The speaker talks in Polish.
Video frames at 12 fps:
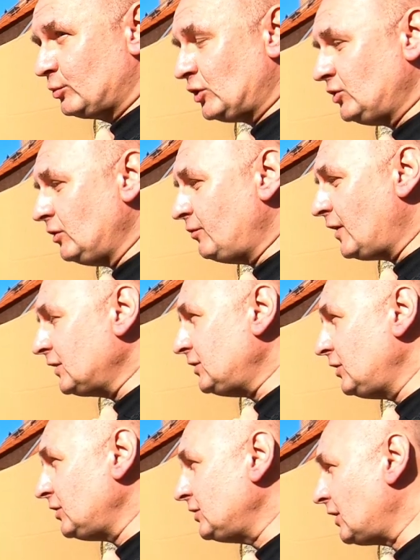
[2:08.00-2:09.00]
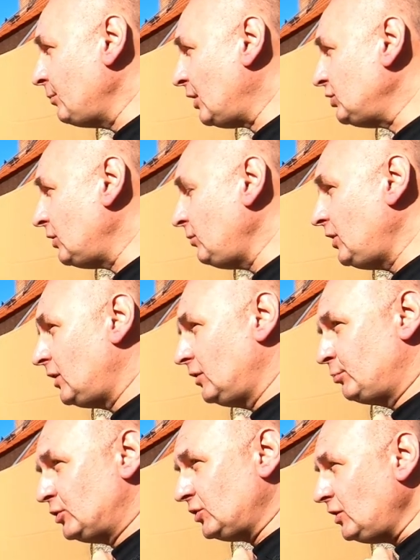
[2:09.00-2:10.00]
Przez inflację zarabiacie mniej,
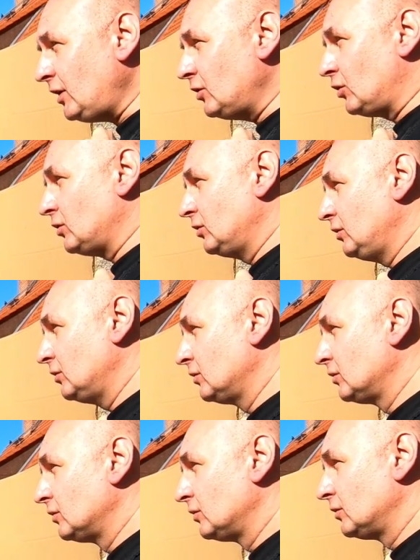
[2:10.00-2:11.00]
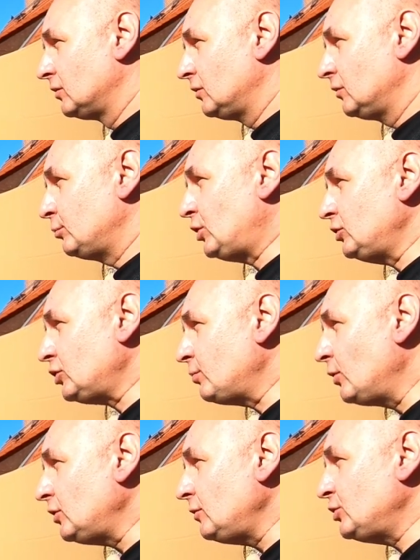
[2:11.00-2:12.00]
przez niego.
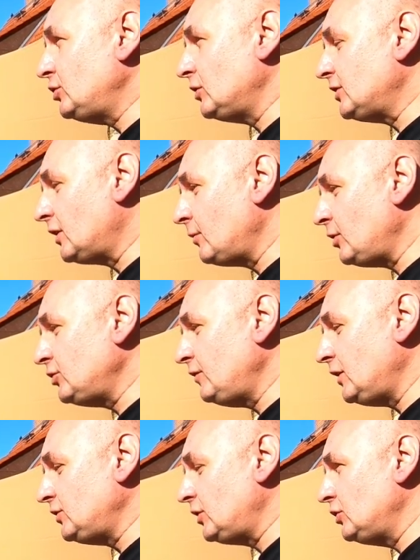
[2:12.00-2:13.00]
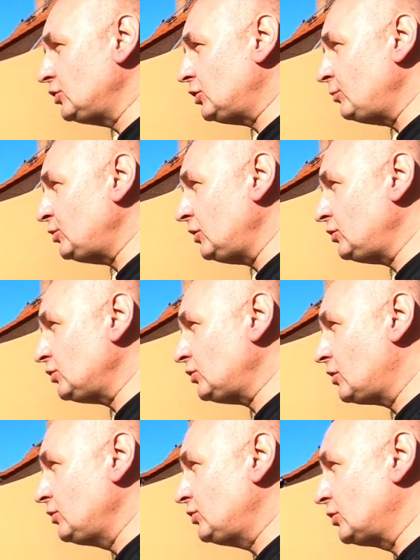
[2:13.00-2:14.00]
Przecież moglibyście zarabiać więcej i szybciej to
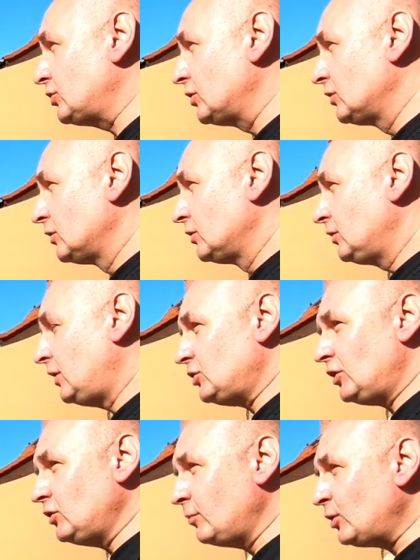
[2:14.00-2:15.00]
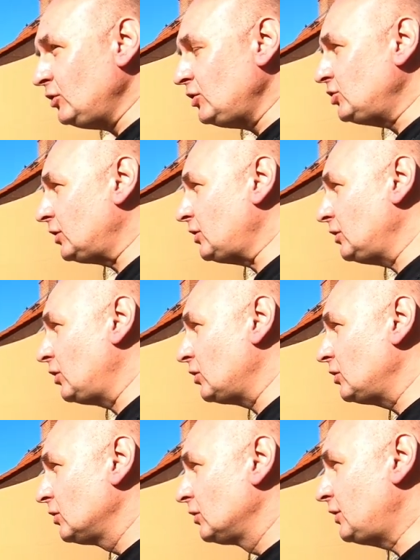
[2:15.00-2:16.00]
skończyć. Dlaczego bronicie
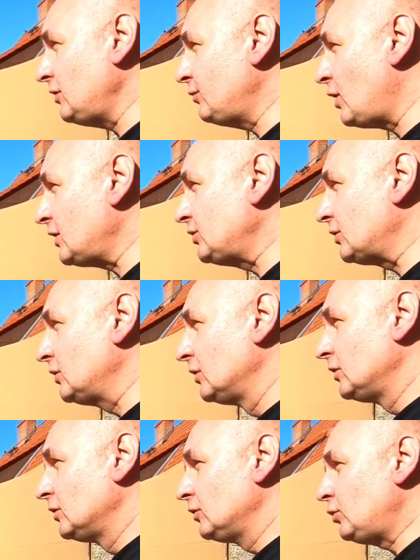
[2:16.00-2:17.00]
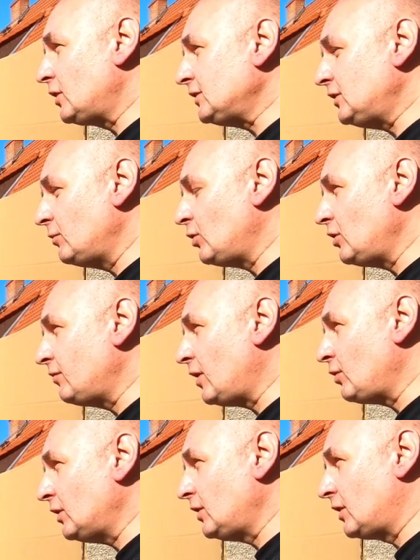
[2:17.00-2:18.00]
tego, tej władzy, która
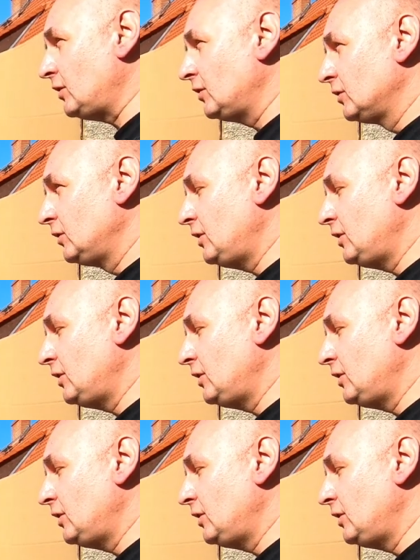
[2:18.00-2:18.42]
zdemolowała kraj?